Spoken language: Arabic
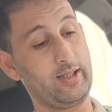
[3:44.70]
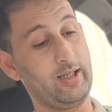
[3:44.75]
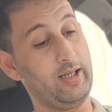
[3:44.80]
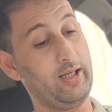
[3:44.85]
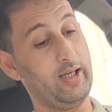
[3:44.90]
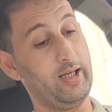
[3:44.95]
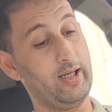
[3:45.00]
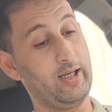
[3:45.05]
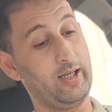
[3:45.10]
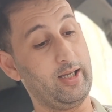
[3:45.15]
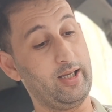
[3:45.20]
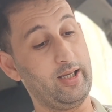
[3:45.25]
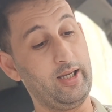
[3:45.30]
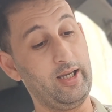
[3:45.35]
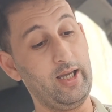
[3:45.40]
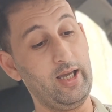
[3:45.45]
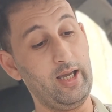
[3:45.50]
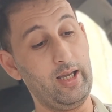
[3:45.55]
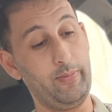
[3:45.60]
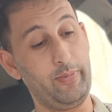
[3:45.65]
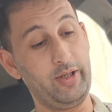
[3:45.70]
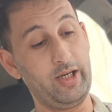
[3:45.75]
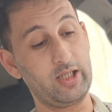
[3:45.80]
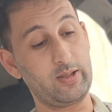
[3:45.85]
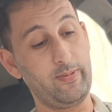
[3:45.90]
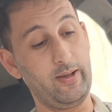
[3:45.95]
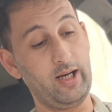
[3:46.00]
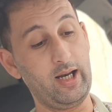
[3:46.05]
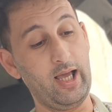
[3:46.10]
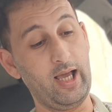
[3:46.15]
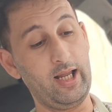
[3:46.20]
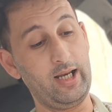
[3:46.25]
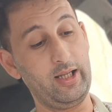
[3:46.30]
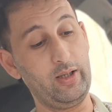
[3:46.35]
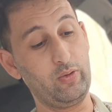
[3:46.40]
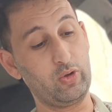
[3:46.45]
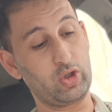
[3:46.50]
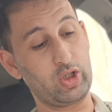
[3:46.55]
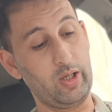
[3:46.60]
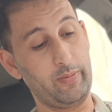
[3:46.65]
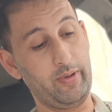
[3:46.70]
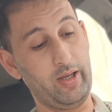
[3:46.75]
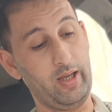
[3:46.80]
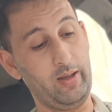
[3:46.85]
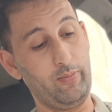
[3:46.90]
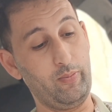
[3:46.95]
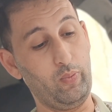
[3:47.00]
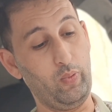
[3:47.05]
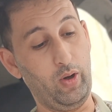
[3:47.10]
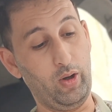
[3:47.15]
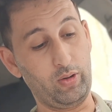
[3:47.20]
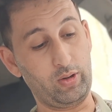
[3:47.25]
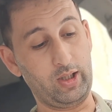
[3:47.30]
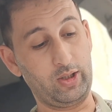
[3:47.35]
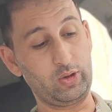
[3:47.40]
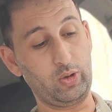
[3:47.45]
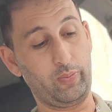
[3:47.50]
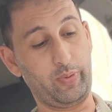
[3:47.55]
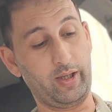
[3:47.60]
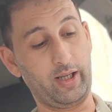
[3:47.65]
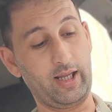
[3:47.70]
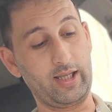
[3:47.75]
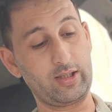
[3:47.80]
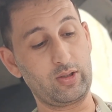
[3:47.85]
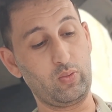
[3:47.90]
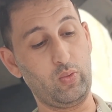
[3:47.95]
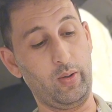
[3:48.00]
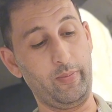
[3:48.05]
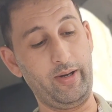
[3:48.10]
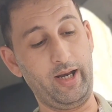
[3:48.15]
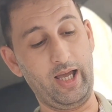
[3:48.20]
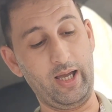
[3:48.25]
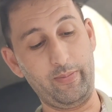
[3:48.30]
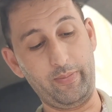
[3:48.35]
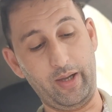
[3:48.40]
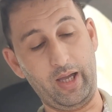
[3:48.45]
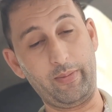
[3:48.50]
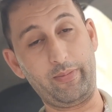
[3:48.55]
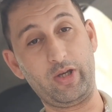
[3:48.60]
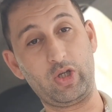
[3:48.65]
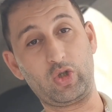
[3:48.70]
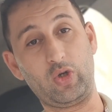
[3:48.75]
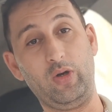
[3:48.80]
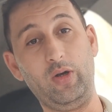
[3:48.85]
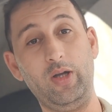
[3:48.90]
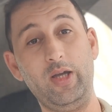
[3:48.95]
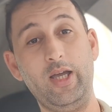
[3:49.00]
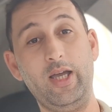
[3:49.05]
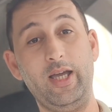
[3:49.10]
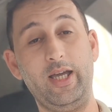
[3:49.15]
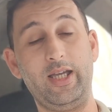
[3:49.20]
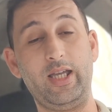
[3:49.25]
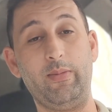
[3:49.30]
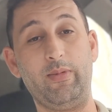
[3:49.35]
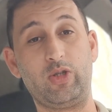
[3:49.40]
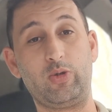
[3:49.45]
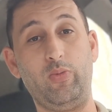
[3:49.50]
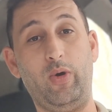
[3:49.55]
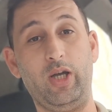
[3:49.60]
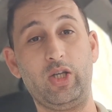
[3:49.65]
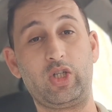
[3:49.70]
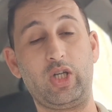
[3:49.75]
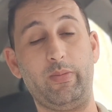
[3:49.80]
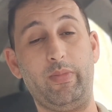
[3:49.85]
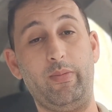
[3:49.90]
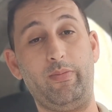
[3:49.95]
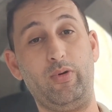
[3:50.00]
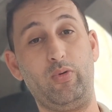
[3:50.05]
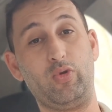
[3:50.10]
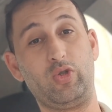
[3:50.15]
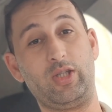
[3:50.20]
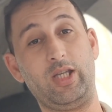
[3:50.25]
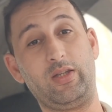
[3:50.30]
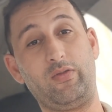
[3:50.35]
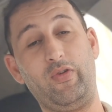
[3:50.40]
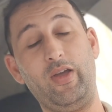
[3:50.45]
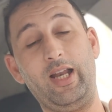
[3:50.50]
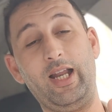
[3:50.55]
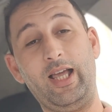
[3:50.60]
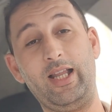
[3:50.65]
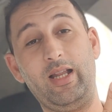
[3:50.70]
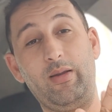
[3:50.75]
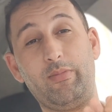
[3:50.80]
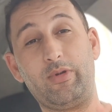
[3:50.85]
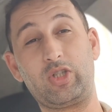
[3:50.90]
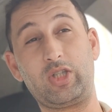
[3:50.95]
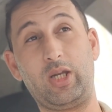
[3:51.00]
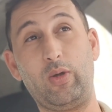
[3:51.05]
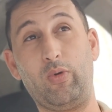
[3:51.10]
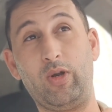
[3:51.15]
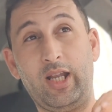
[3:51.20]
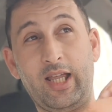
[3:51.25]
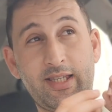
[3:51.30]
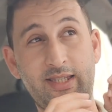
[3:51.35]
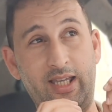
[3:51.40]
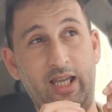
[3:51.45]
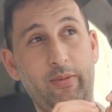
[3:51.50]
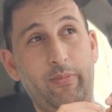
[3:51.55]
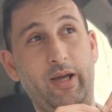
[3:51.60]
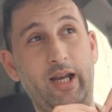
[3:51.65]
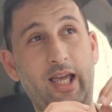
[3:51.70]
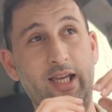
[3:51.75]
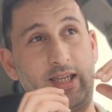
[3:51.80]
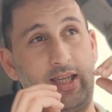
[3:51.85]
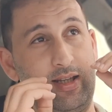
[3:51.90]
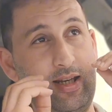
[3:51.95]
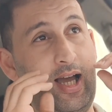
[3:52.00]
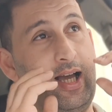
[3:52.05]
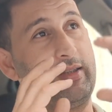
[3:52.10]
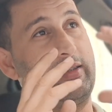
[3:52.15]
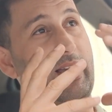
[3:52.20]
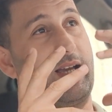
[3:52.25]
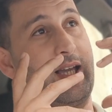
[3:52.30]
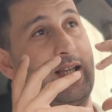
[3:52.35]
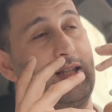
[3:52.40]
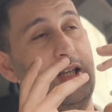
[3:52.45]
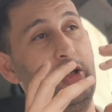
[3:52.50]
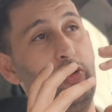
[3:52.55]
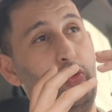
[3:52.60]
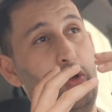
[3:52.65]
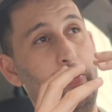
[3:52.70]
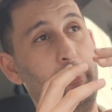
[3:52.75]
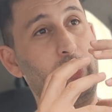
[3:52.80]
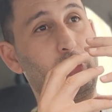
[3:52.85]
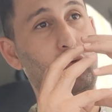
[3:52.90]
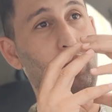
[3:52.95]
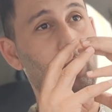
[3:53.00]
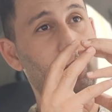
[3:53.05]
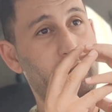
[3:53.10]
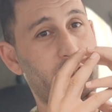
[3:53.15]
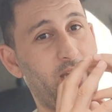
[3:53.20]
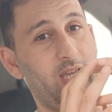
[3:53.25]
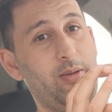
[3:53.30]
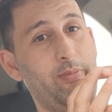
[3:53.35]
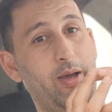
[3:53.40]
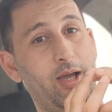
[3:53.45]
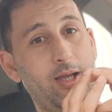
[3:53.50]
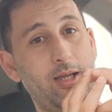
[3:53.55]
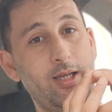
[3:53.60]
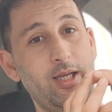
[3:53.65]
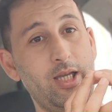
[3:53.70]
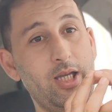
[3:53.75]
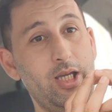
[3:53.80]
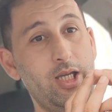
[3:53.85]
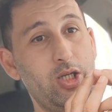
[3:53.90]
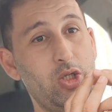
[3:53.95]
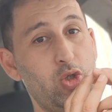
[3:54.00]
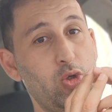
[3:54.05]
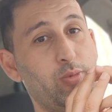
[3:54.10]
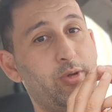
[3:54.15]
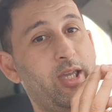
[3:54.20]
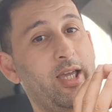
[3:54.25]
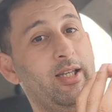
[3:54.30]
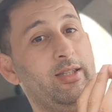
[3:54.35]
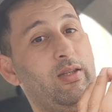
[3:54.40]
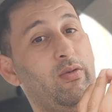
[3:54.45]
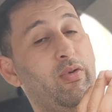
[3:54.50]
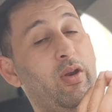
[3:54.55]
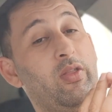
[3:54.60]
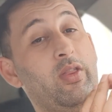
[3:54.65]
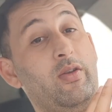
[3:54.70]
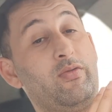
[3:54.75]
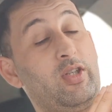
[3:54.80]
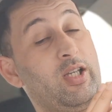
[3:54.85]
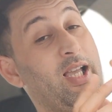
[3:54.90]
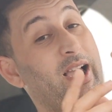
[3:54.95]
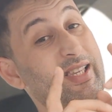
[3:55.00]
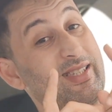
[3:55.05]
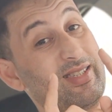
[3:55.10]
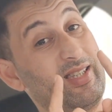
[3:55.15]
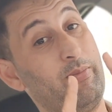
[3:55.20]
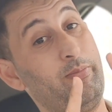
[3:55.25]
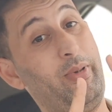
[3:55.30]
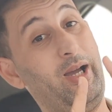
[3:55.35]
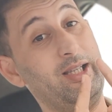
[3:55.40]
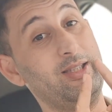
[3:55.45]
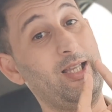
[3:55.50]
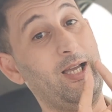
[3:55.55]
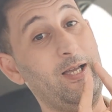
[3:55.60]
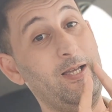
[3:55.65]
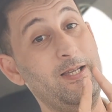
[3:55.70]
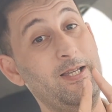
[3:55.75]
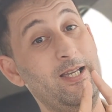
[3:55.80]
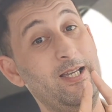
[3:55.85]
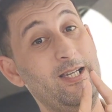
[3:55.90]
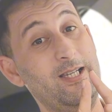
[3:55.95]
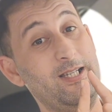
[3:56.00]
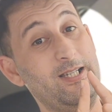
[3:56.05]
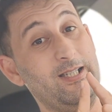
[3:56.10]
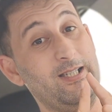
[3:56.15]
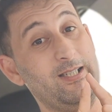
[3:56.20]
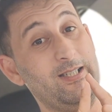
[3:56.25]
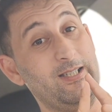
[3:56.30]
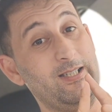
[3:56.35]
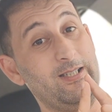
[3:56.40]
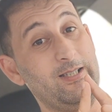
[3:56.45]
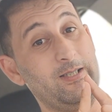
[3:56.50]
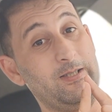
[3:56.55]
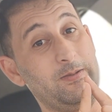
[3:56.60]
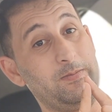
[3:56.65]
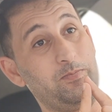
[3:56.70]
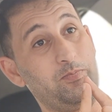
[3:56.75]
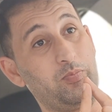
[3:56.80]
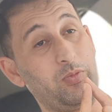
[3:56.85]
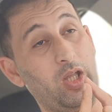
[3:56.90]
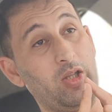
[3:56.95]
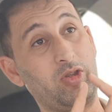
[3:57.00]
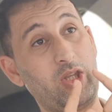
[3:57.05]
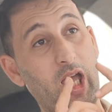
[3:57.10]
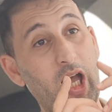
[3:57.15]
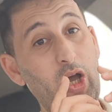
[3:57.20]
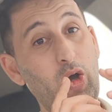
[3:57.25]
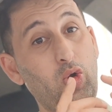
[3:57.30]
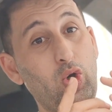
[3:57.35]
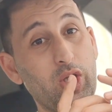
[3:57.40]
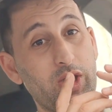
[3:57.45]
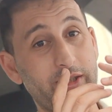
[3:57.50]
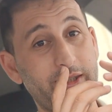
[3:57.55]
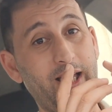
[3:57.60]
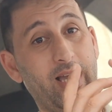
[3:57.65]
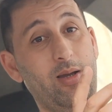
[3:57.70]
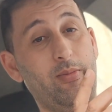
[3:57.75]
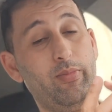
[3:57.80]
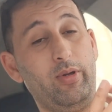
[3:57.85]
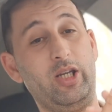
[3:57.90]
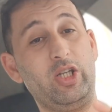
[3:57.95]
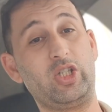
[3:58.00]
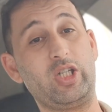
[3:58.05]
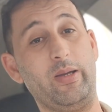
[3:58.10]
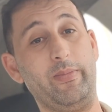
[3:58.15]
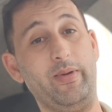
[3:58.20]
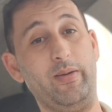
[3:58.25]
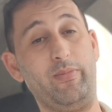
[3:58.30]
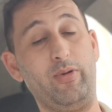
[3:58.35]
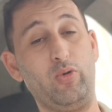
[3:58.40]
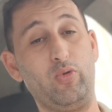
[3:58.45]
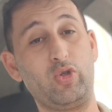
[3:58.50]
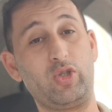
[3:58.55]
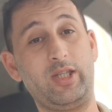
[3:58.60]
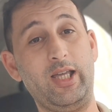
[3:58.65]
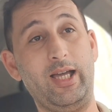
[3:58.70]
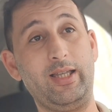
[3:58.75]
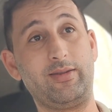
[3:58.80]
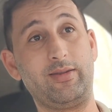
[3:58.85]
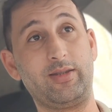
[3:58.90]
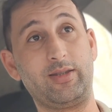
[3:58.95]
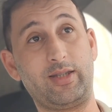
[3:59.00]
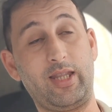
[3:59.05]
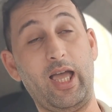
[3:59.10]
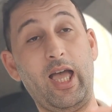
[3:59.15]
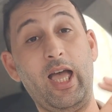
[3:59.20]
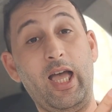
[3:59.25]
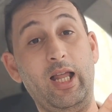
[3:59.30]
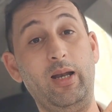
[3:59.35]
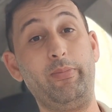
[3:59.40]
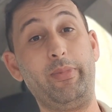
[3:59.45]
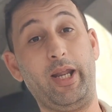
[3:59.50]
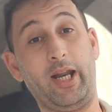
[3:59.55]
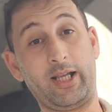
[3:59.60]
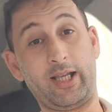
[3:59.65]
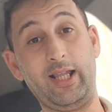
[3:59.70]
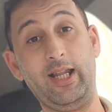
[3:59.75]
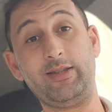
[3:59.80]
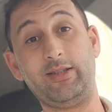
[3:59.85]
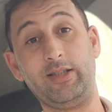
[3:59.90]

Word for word: آه، بالنسبة للأهلي والشباب وأورلاندو بيراتز وملعب أبيجان هي مجموعة شباب الوزداد فيها الأهلي المصري والله صعيبة لكن أعتقد أنه لما تكون صعيبة يمكن أن تفرض نفسك خاصة بعد آه، التأهل الصعب لشباب الوزداد تأهل بركلة